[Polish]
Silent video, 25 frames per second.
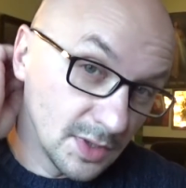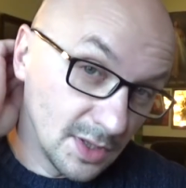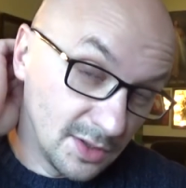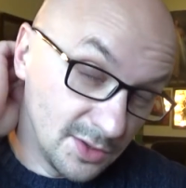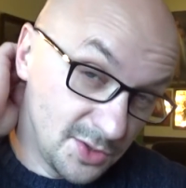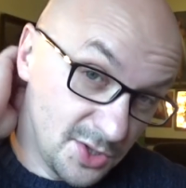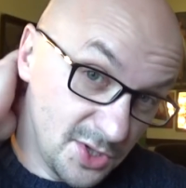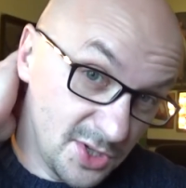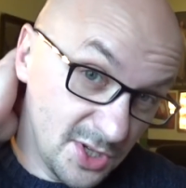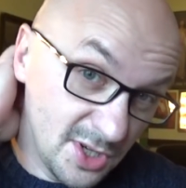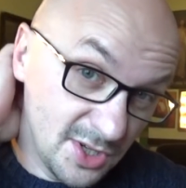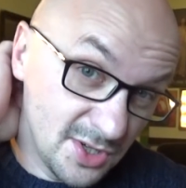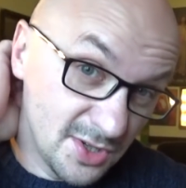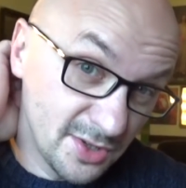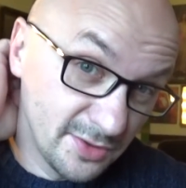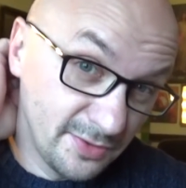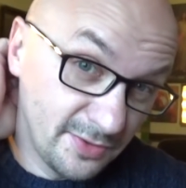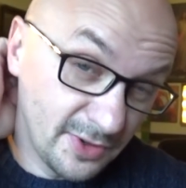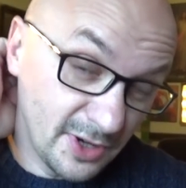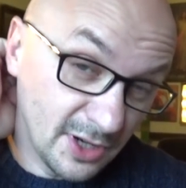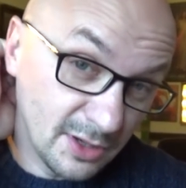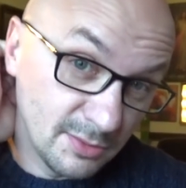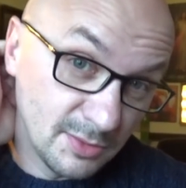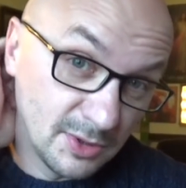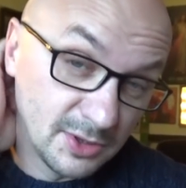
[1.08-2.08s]
Dzisiejszy
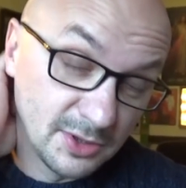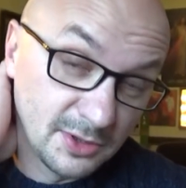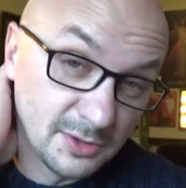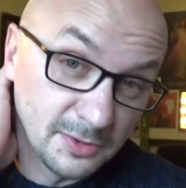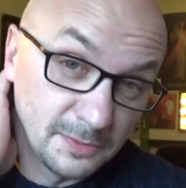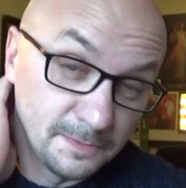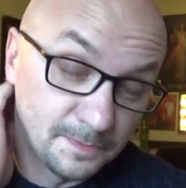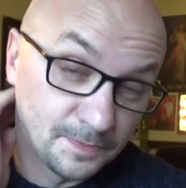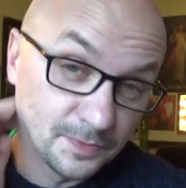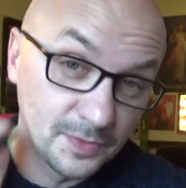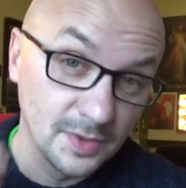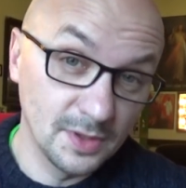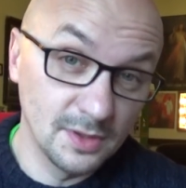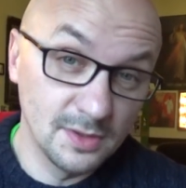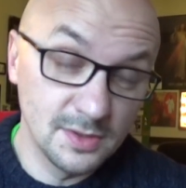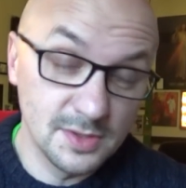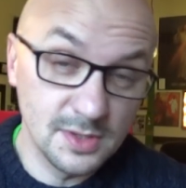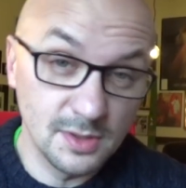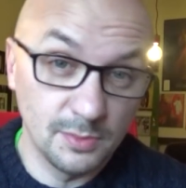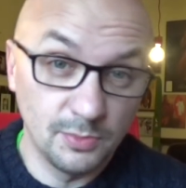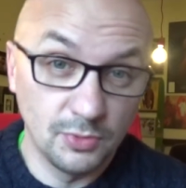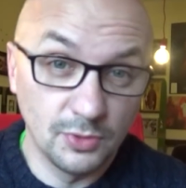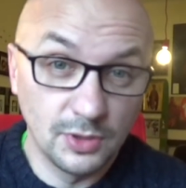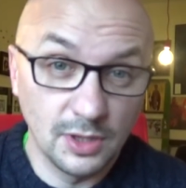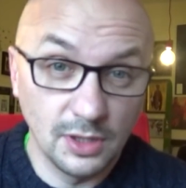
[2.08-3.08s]
fragment z
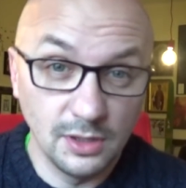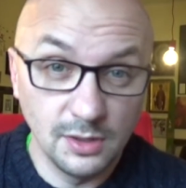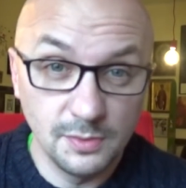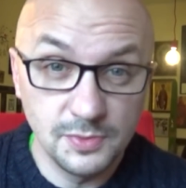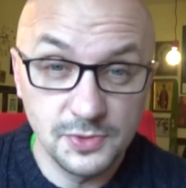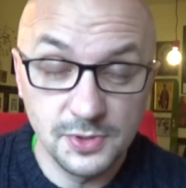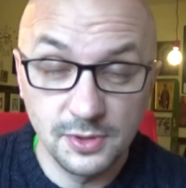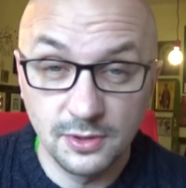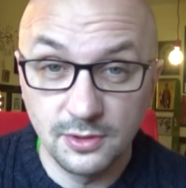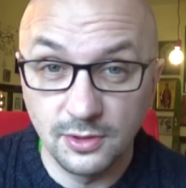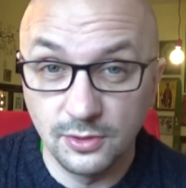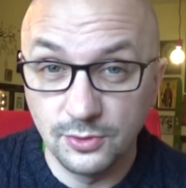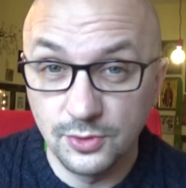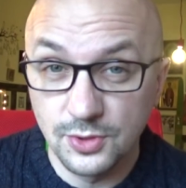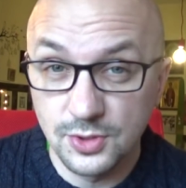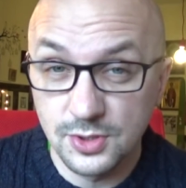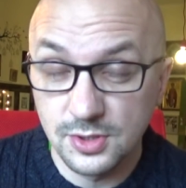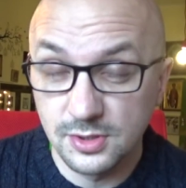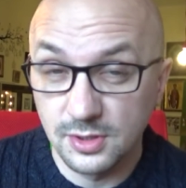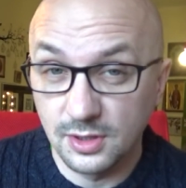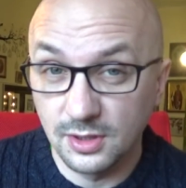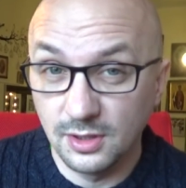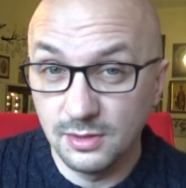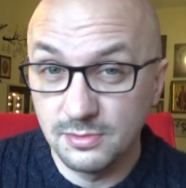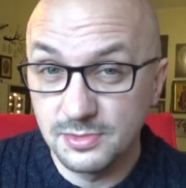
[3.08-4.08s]
Apokalipsy kończy
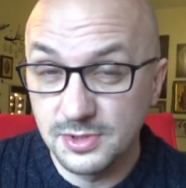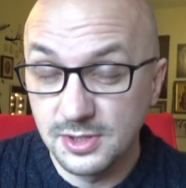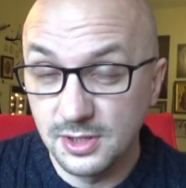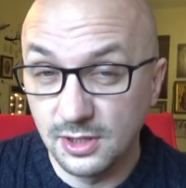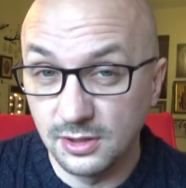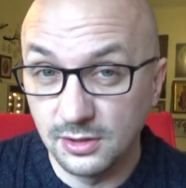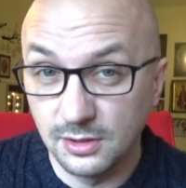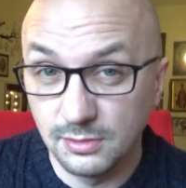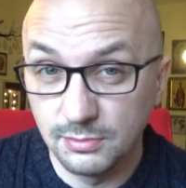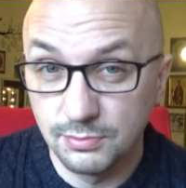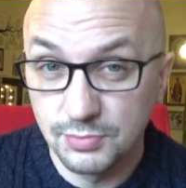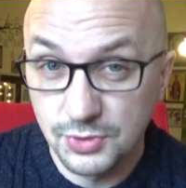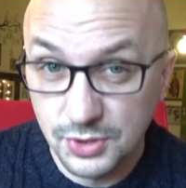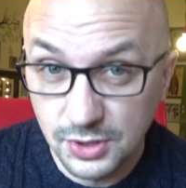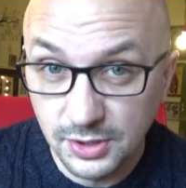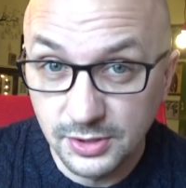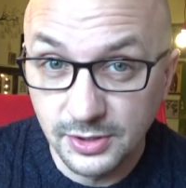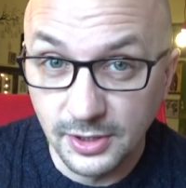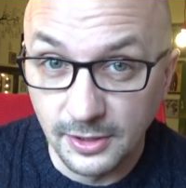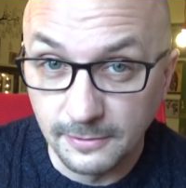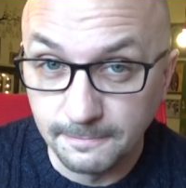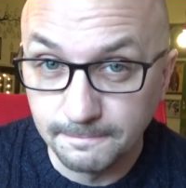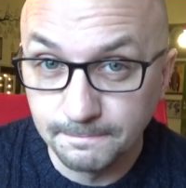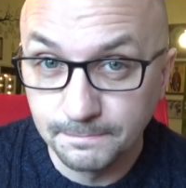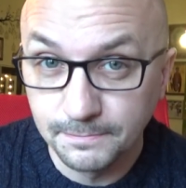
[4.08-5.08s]
się takim zdaniem:
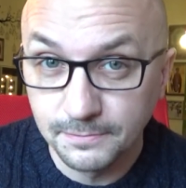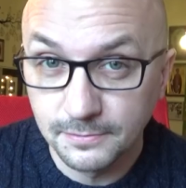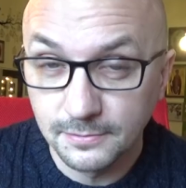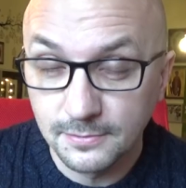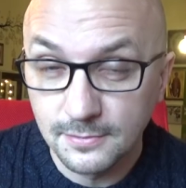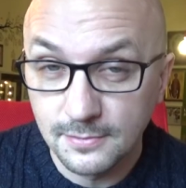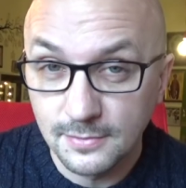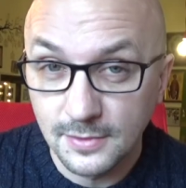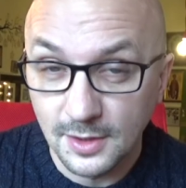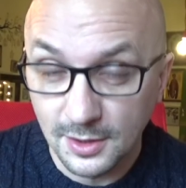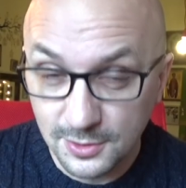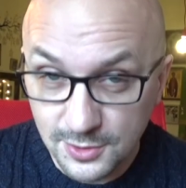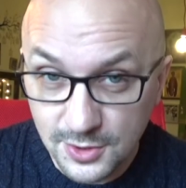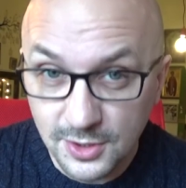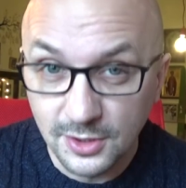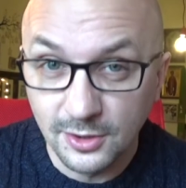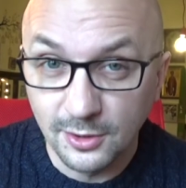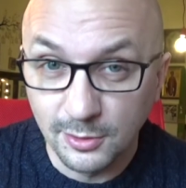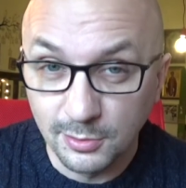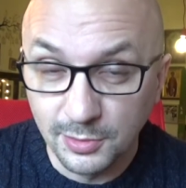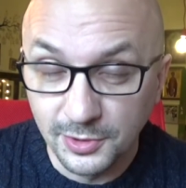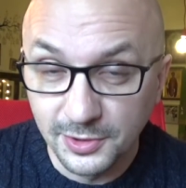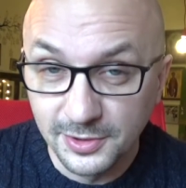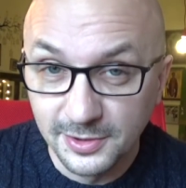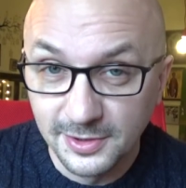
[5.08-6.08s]
Przyjdę. Dzień
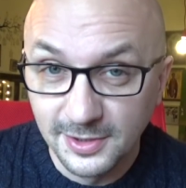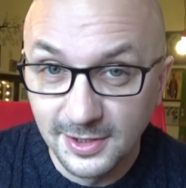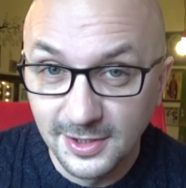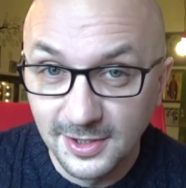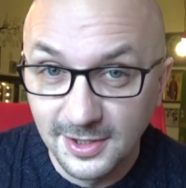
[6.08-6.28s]
dobry.